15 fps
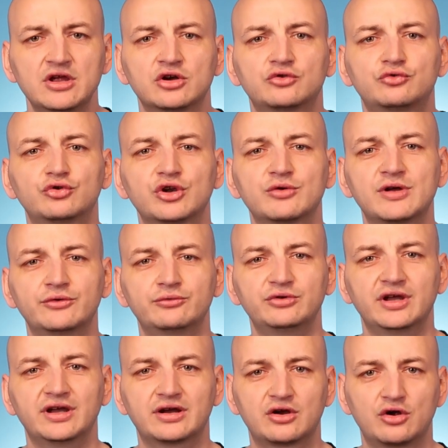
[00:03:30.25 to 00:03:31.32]
który
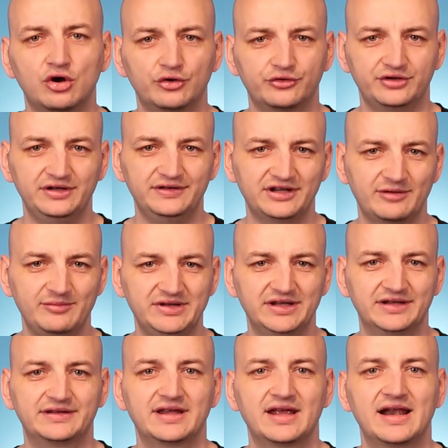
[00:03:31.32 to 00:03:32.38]
ładuje kod
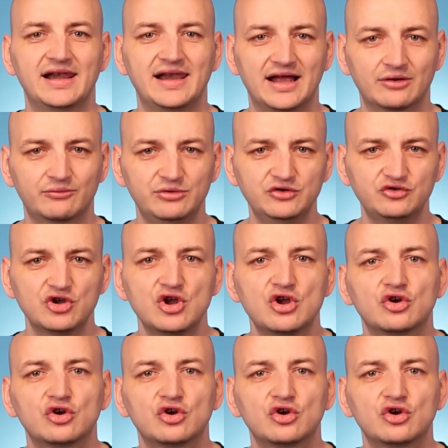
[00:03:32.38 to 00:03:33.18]
Intermediate Language,